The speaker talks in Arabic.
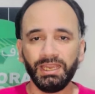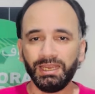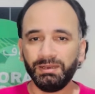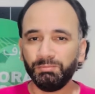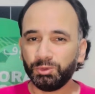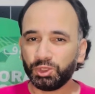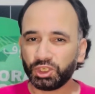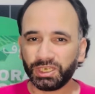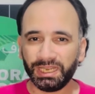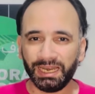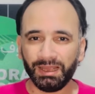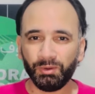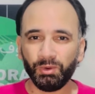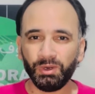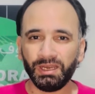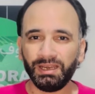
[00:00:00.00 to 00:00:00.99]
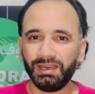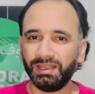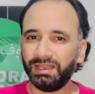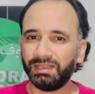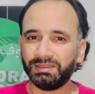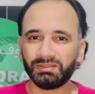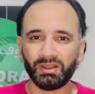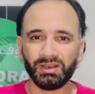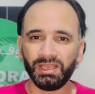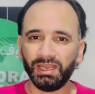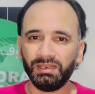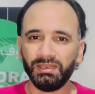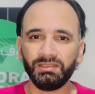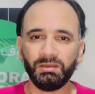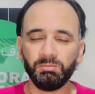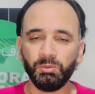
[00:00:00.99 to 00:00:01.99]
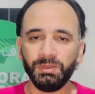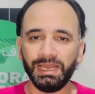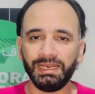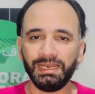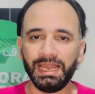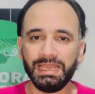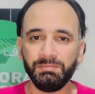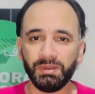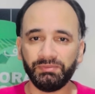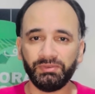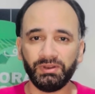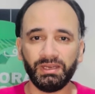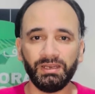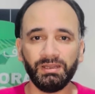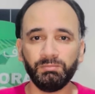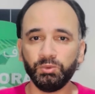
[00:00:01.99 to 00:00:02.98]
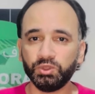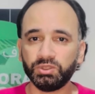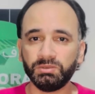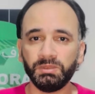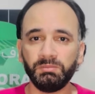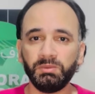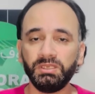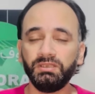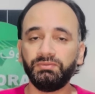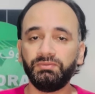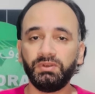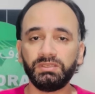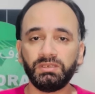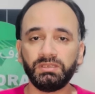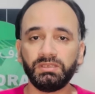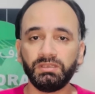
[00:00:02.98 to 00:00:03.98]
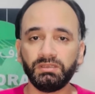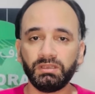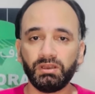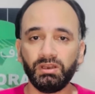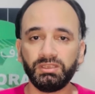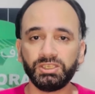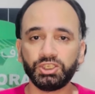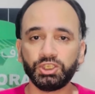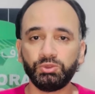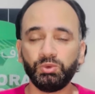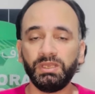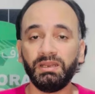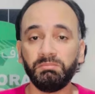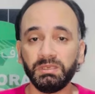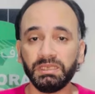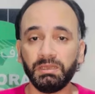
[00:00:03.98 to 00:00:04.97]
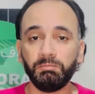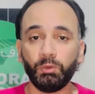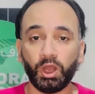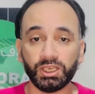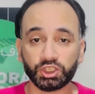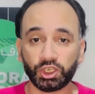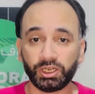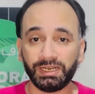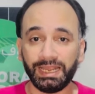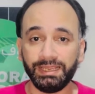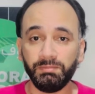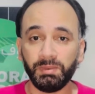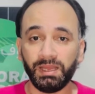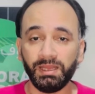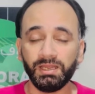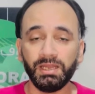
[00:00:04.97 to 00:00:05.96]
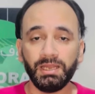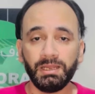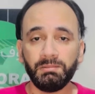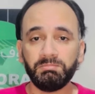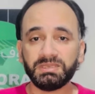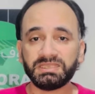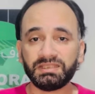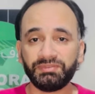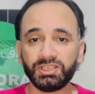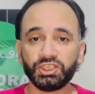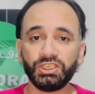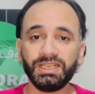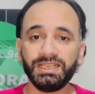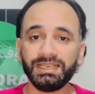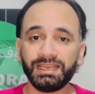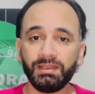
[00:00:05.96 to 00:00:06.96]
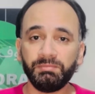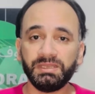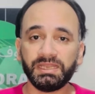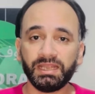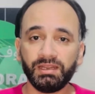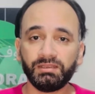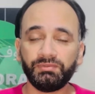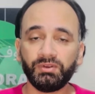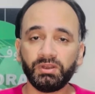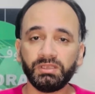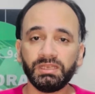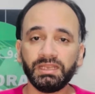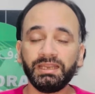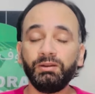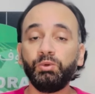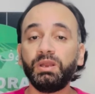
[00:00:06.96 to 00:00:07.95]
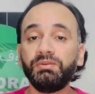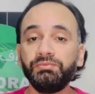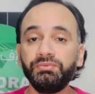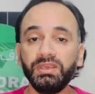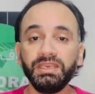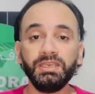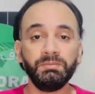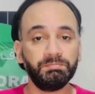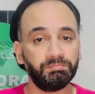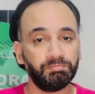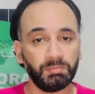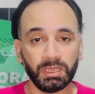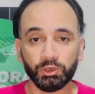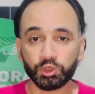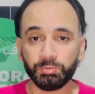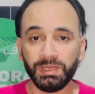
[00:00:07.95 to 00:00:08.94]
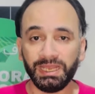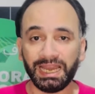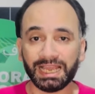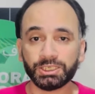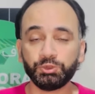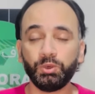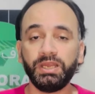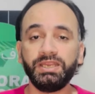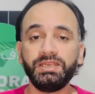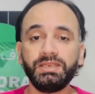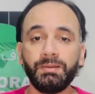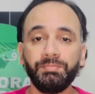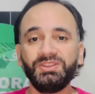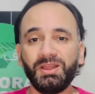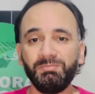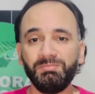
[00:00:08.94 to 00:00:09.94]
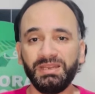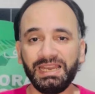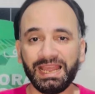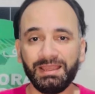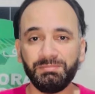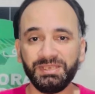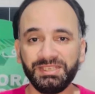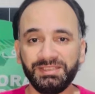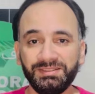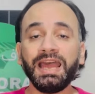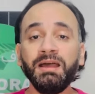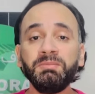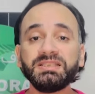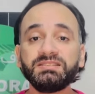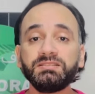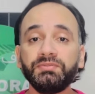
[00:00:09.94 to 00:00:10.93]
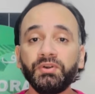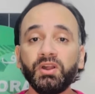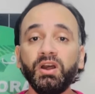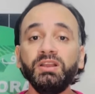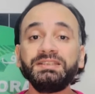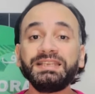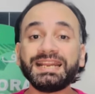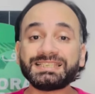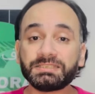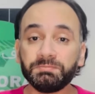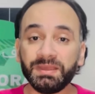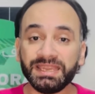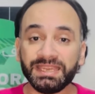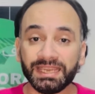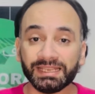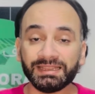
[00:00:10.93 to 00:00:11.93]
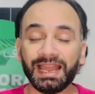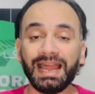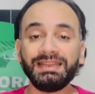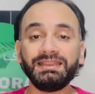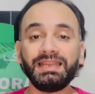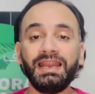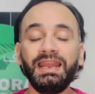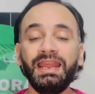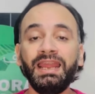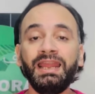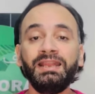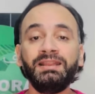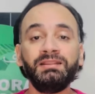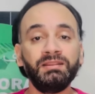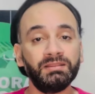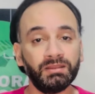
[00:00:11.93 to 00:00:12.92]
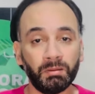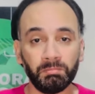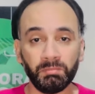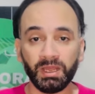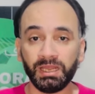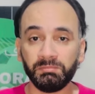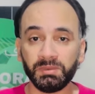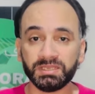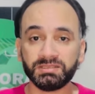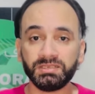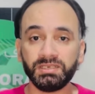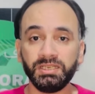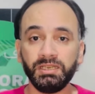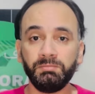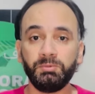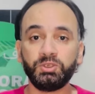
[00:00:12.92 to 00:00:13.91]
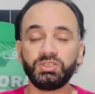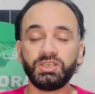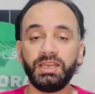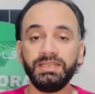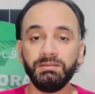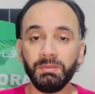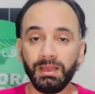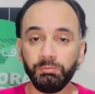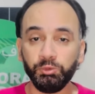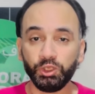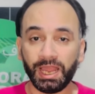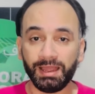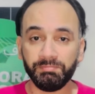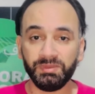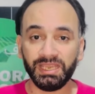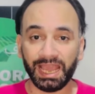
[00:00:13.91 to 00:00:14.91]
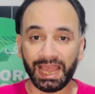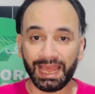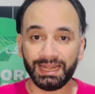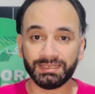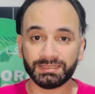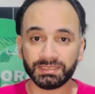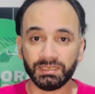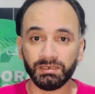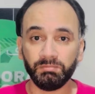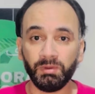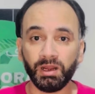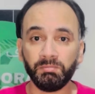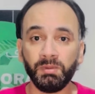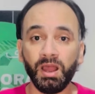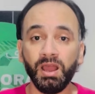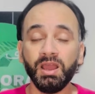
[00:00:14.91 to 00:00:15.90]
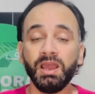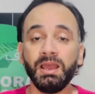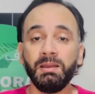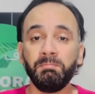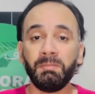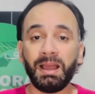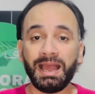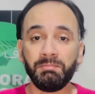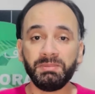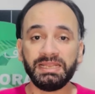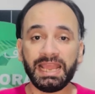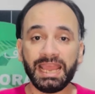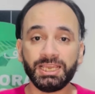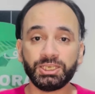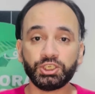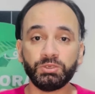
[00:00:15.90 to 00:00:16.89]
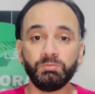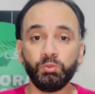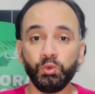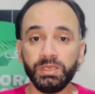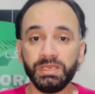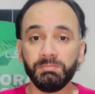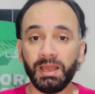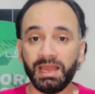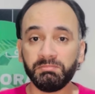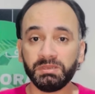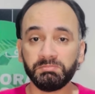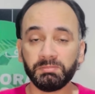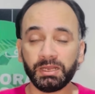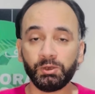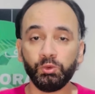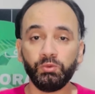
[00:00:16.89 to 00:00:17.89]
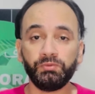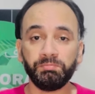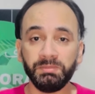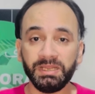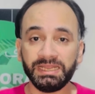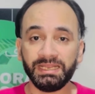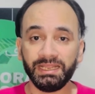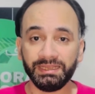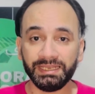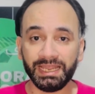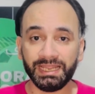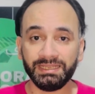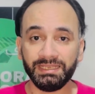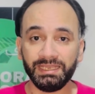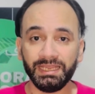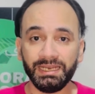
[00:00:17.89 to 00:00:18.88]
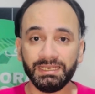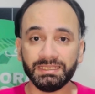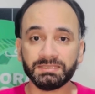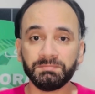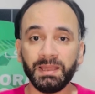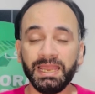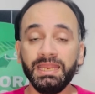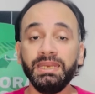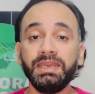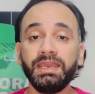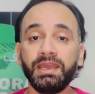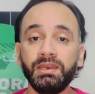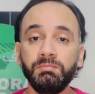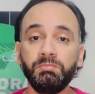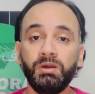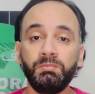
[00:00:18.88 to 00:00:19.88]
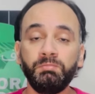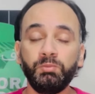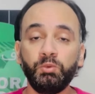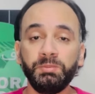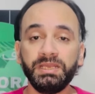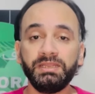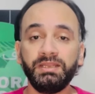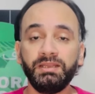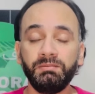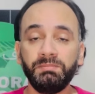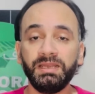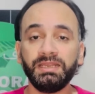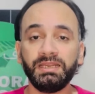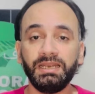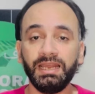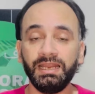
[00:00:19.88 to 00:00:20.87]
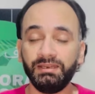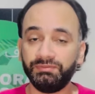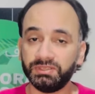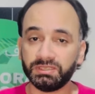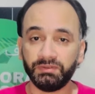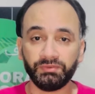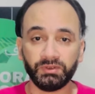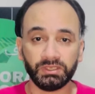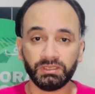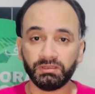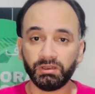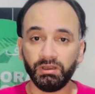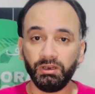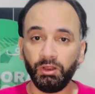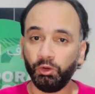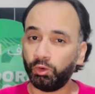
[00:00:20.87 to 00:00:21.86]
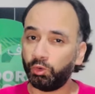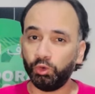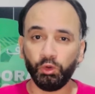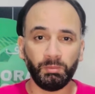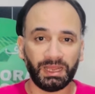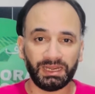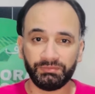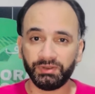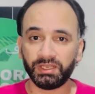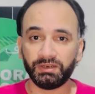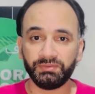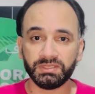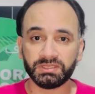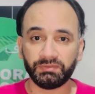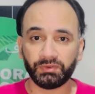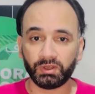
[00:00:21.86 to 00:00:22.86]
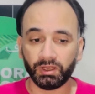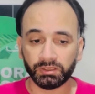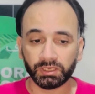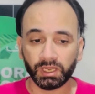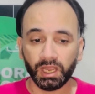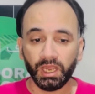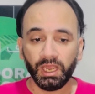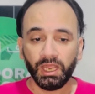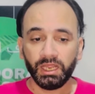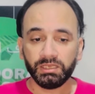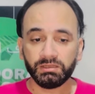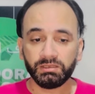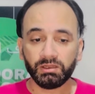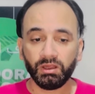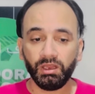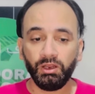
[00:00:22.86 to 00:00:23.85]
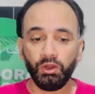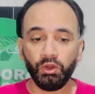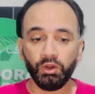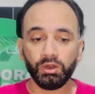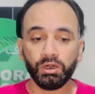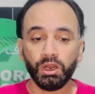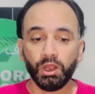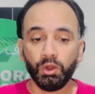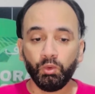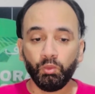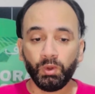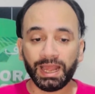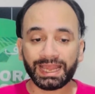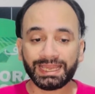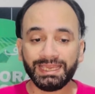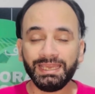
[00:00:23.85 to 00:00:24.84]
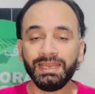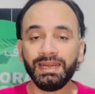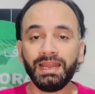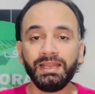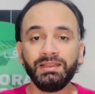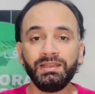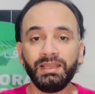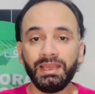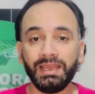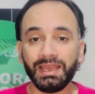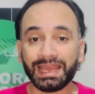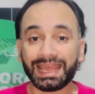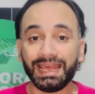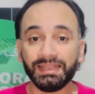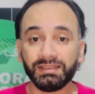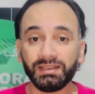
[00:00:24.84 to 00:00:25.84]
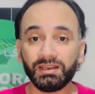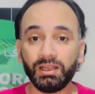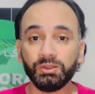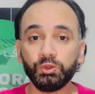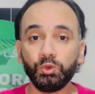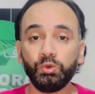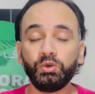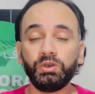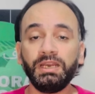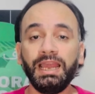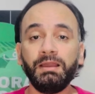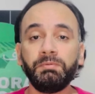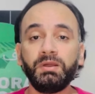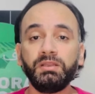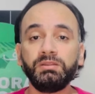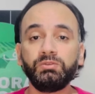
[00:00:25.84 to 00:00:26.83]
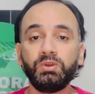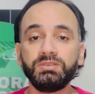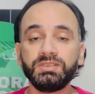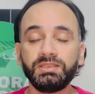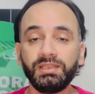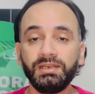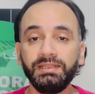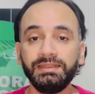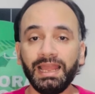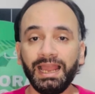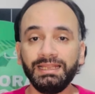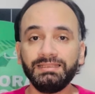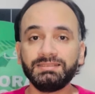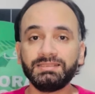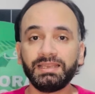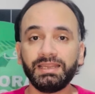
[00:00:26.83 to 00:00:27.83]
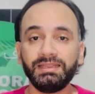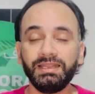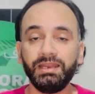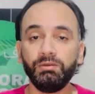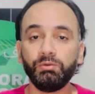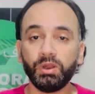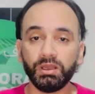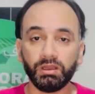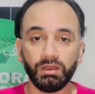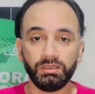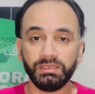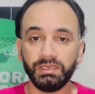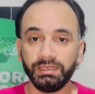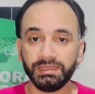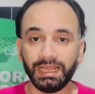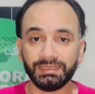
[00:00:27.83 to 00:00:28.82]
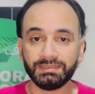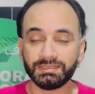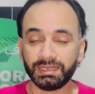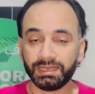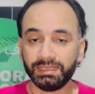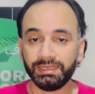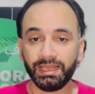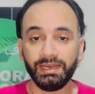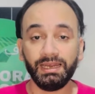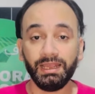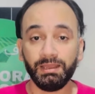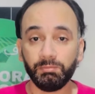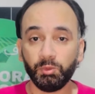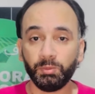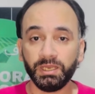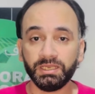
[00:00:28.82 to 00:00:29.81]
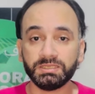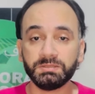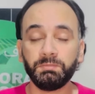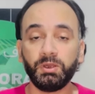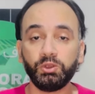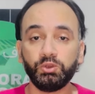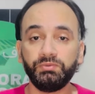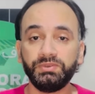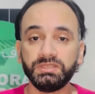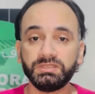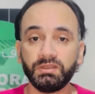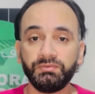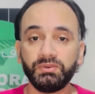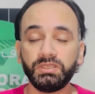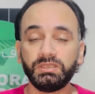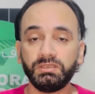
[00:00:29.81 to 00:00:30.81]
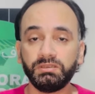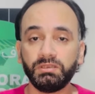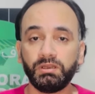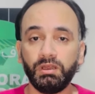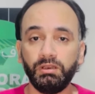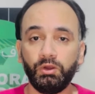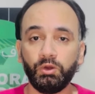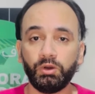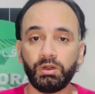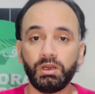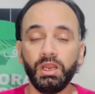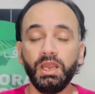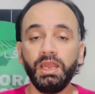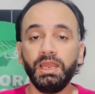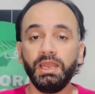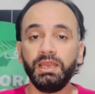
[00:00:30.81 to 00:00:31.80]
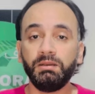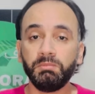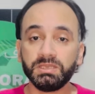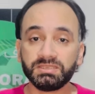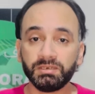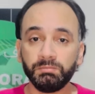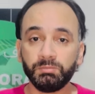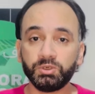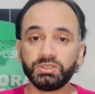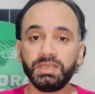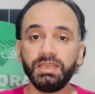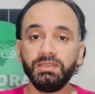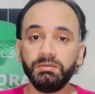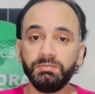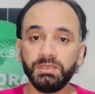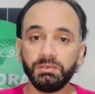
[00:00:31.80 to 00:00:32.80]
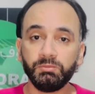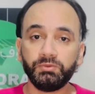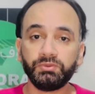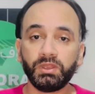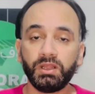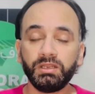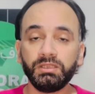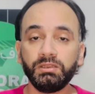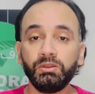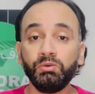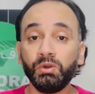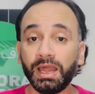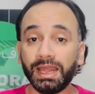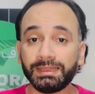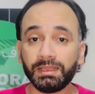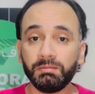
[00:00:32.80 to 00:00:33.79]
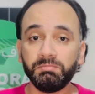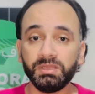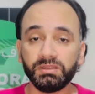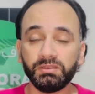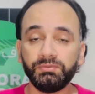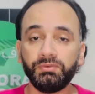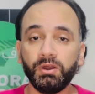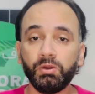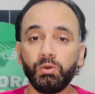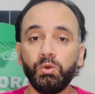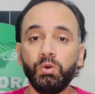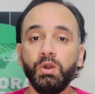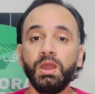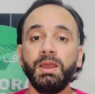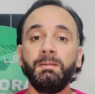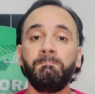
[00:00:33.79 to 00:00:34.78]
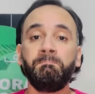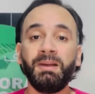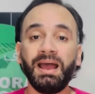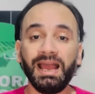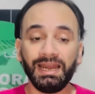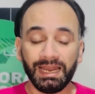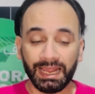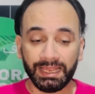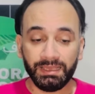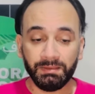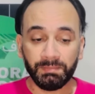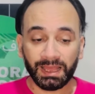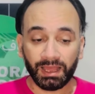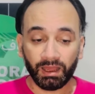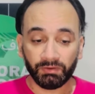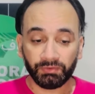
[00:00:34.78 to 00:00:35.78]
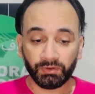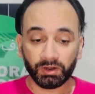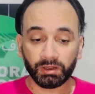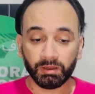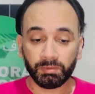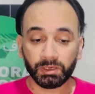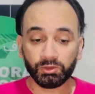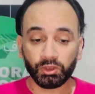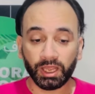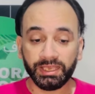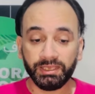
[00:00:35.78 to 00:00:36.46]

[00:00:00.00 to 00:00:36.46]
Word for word: المشكله والطريقه اللي ضموا بيها اللعيبه في الموسم الماضي في فتره الانتقالات الشتويه لما ضموا 10 لعيبه ما استفادش النادي غير من ثلاثه فقط لا غير وكان في ما يشبه العشوائيه ضم اللاعبين خمس صفقات رسميا حتى الان ضمها المصري البورسعيدي محمود حمدي حارس المرمى محمد هاشم ومحمد مخلوف من النادي الاسماعيلي كريم بامبو من البنك الاهلي في صفقه انتقال حر كلهم على فكره في صفقات انتقال حر واخيرا آه، خالد الغندور لاعب خط وسط الاتحاد السكندري وكان قائد الاتحاد السكندري لاعب مميز برضه في صفقه انتقال حر المصري البورسعيدي من المفترض ان هو اتم اتفاقه مع لعيبه افارقه برضه